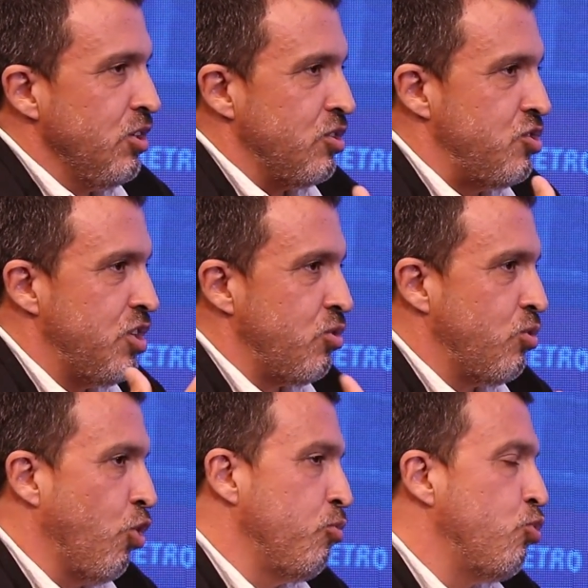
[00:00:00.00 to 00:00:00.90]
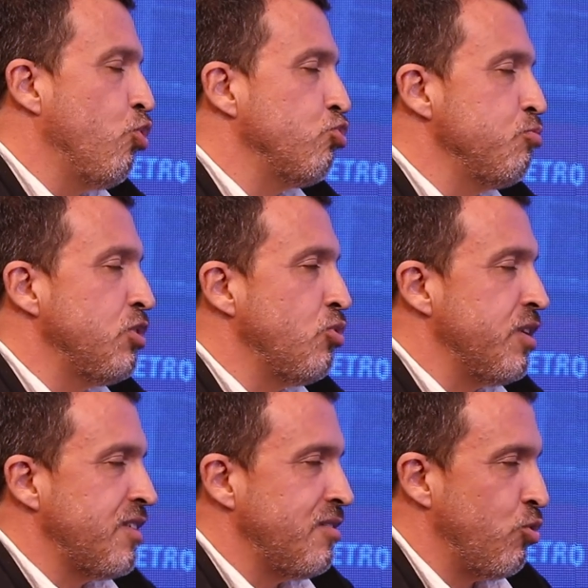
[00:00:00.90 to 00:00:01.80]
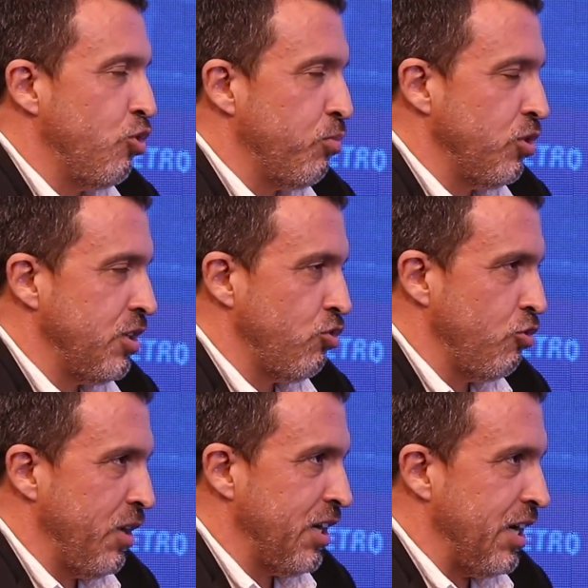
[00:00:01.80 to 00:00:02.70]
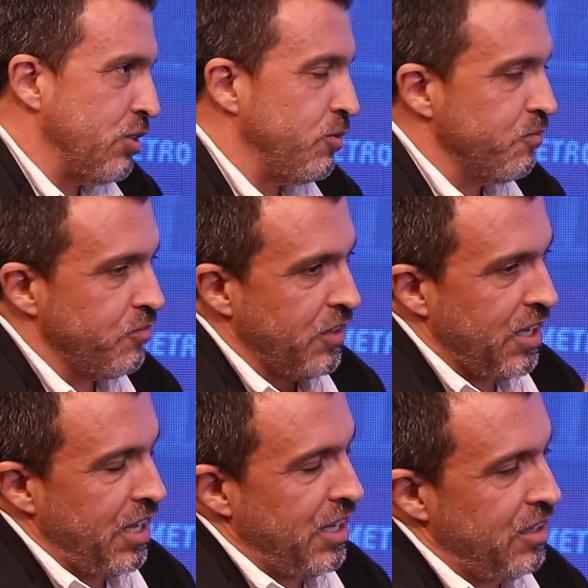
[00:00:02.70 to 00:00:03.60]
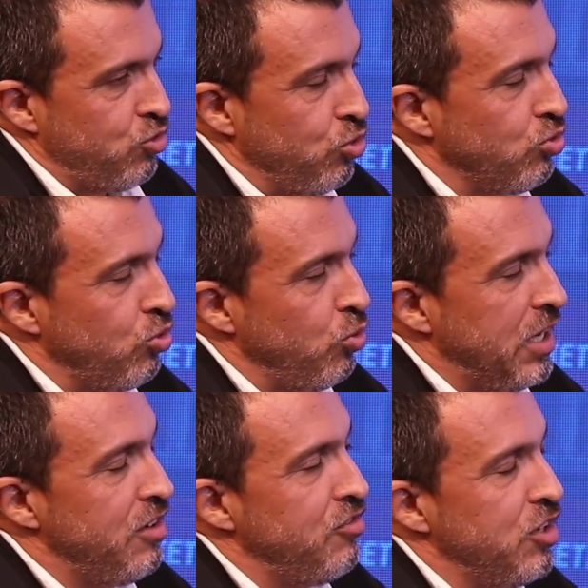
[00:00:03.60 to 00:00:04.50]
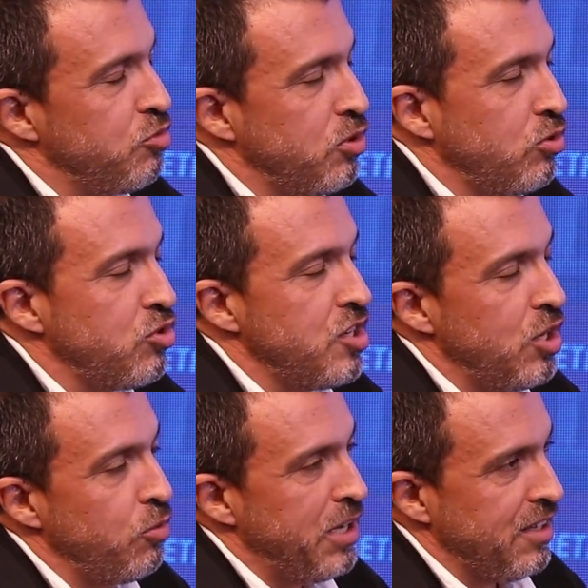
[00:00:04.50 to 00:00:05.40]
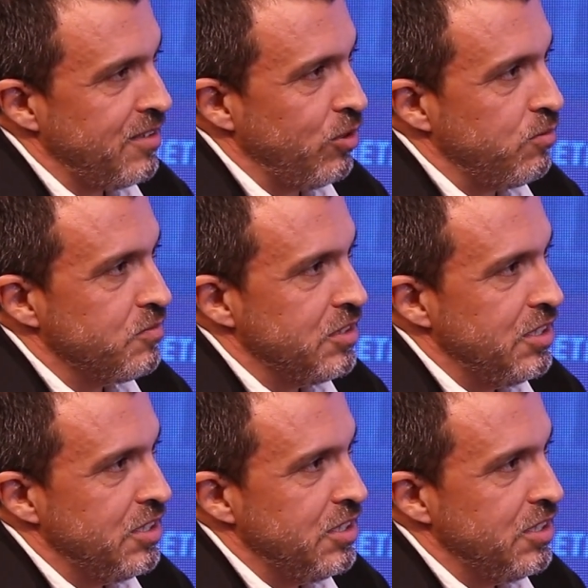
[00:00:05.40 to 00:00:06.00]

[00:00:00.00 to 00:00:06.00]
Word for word: de como o consumidor está se comportando no mercado. Junto com ele vem os produtos de recuperação.